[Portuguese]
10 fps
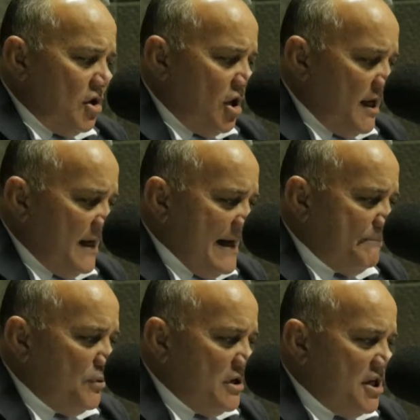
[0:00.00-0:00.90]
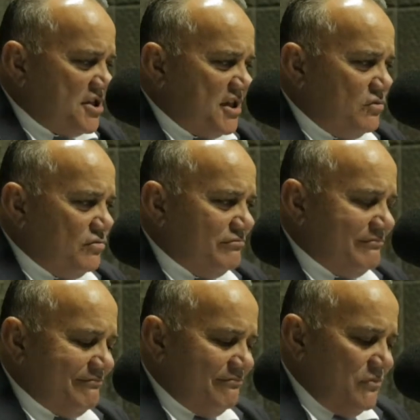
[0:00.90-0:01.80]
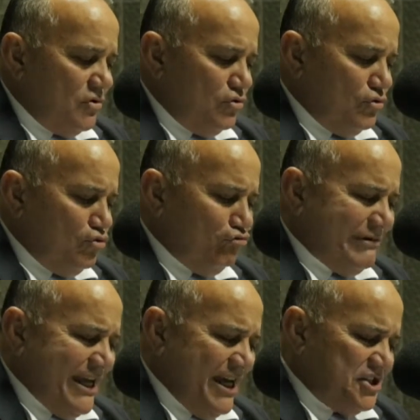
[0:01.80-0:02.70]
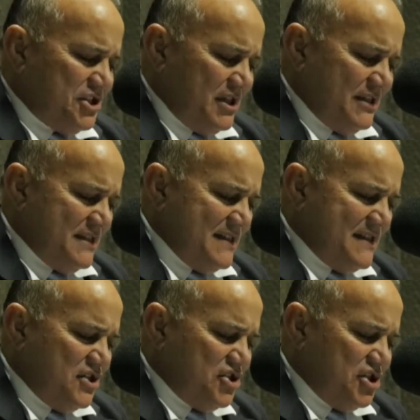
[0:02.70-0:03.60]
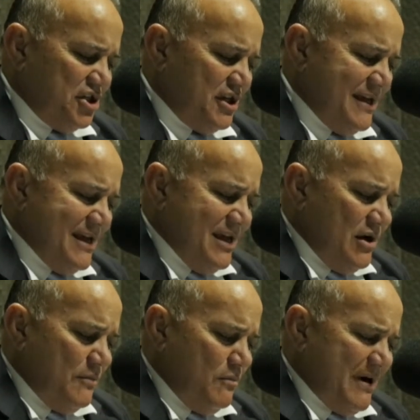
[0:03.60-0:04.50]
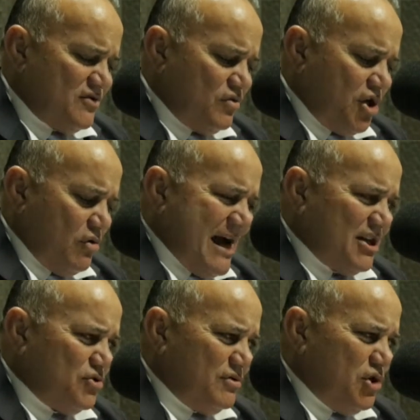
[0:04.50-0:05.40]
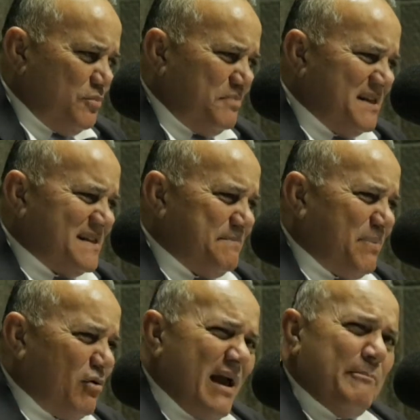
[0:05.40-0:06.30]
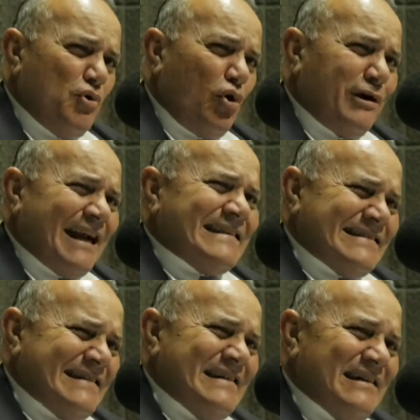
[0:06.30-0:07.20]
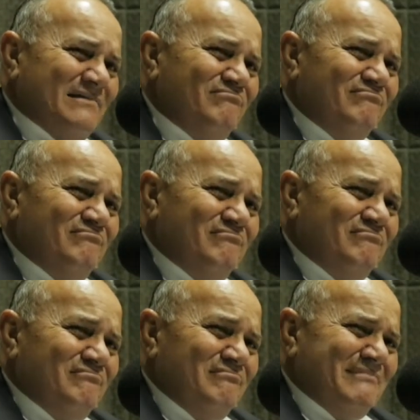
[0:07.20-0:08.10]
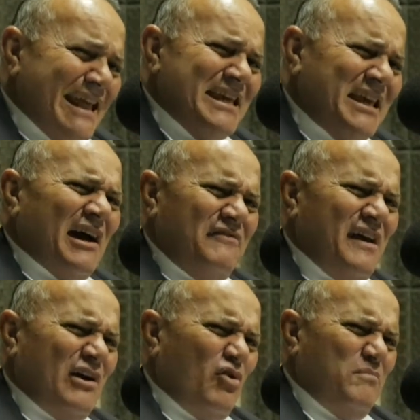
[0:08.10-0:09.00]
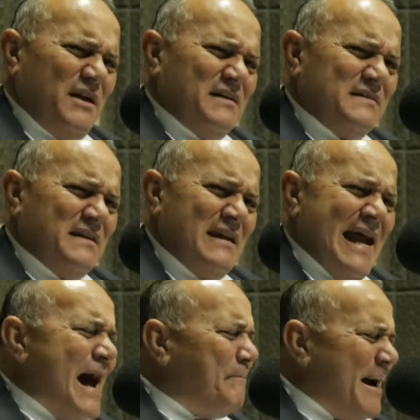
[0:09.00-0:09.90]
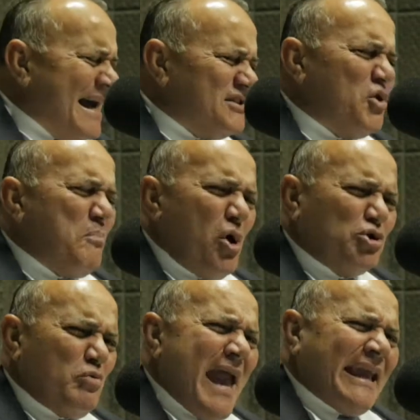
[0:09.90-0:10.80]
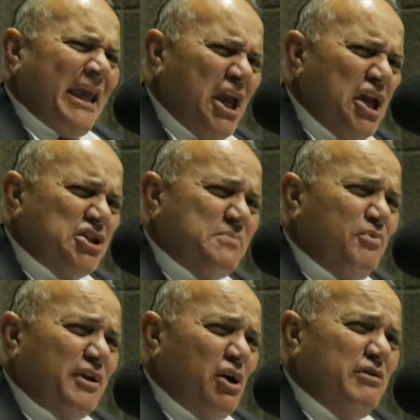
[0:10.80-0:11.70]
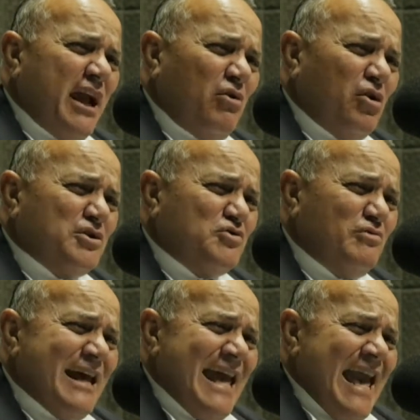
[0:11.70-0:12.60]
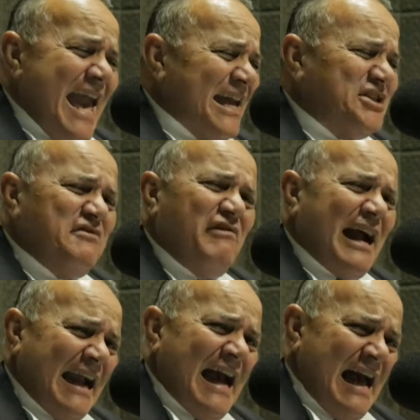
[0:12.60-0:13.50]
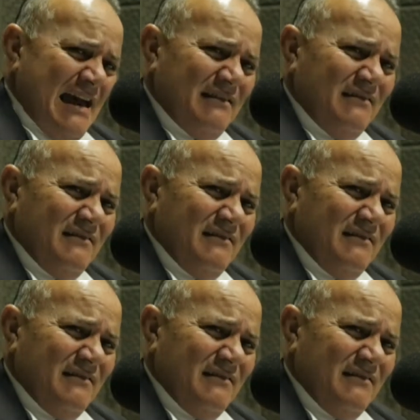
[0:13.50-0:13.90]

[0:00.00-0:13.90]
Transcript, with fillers: Olha, a política não, não deixa de existir. Mas o que eu acho que o principal é a burocracia. Tem que haver a cobrança. Rapaz, eu boto é quente, porque o negócio é devagar.